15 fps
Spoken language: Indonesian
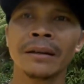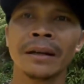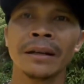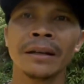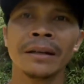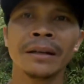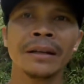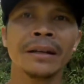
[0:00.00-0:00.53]

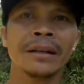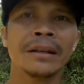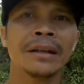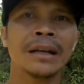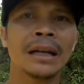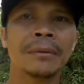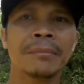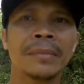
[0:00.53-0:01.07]
TNI
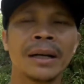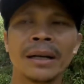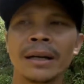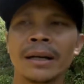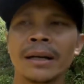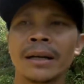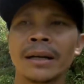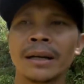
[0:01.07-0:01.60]
dalam
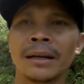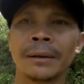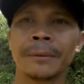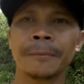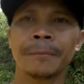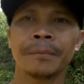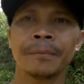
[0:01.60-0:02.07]
rangka